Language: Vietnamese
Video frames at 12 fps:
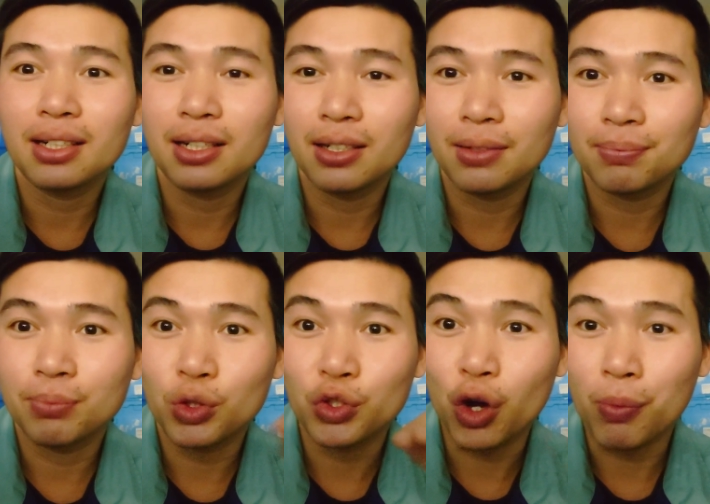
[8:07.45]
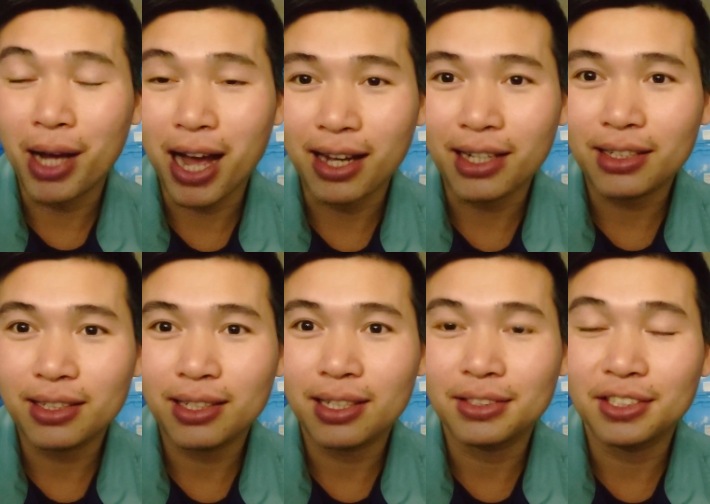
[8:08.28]
à, một nhóm khác á,
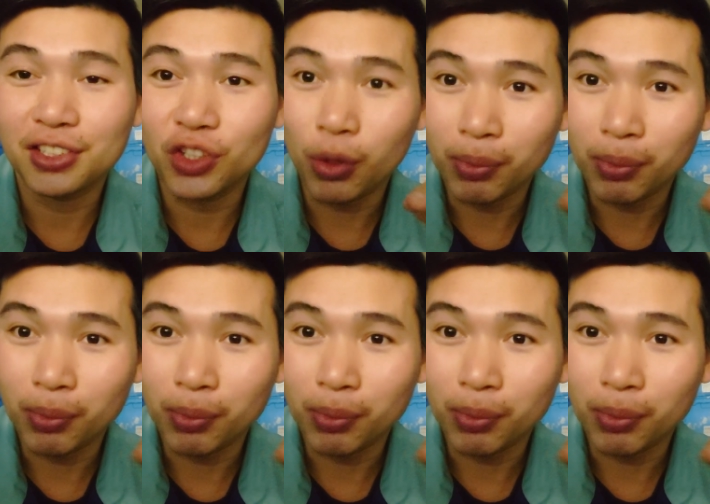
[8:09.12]
là những cái